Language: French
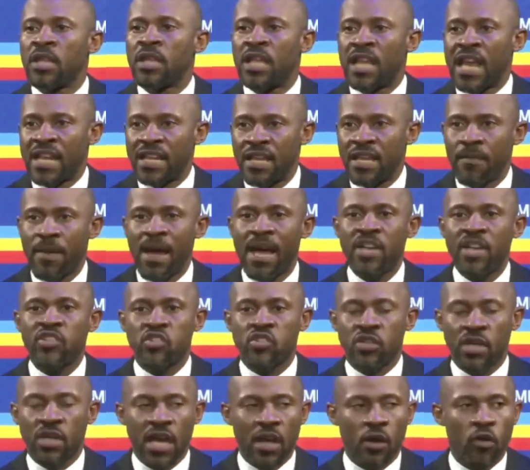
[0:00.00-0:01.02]
de la
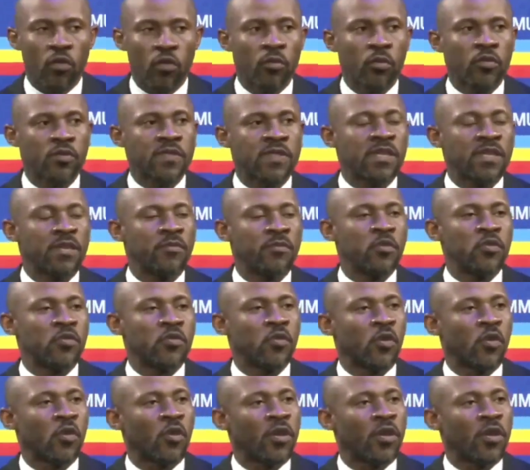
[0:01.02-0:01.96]
démarche qu'a commencé M.